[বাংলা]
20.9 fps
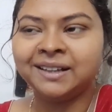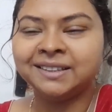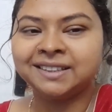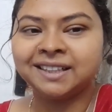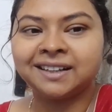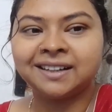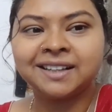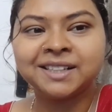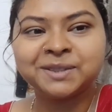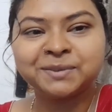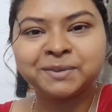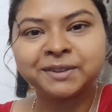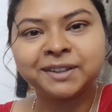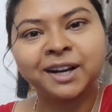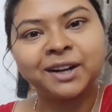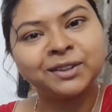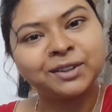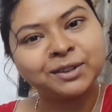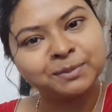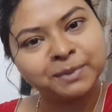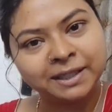যারা হাজব্যান্ড
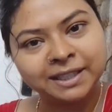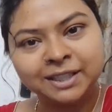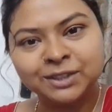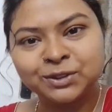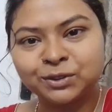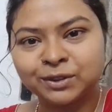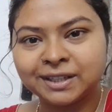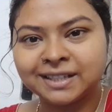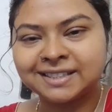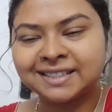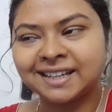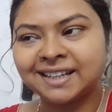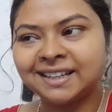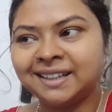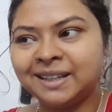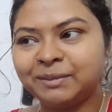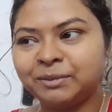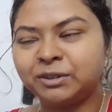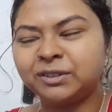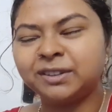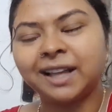তারা তো বেরিয়ে চলে যায়
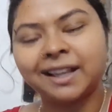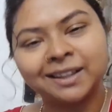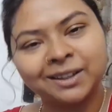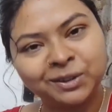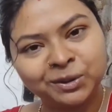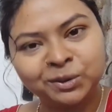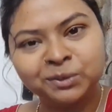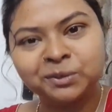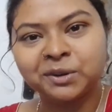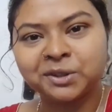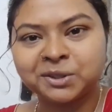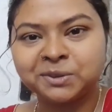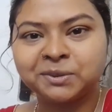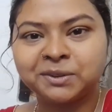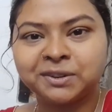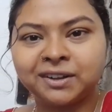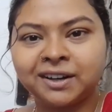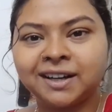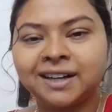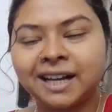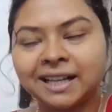এবং তাদেরও খুব
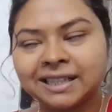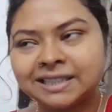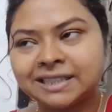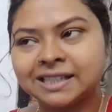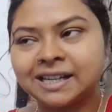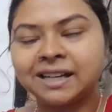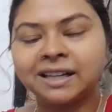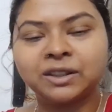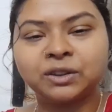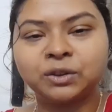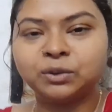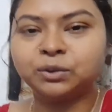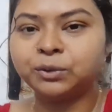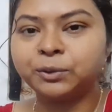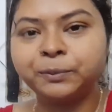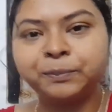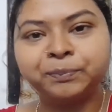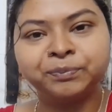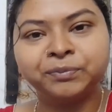অসুবিধা হয় রাত জায়গা কিন্তু